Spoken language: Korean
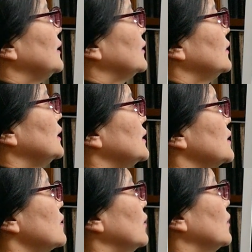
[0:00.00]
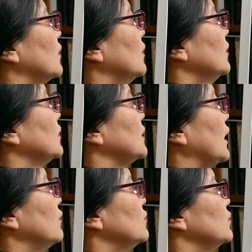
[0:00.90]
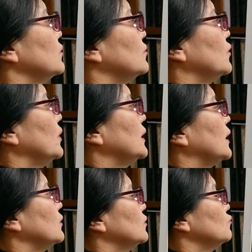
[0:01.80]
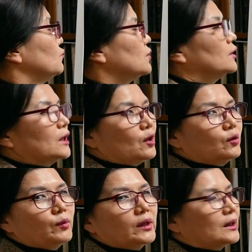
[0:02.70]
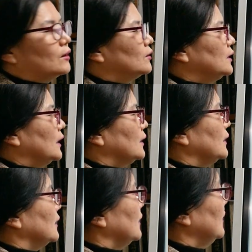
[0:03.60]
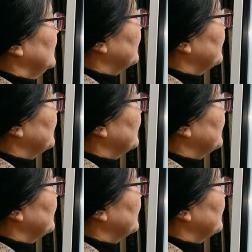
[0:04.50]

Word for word: 이거는 이제 서경 대우모에 나오는 우서 대우모에 나오는 이야기들.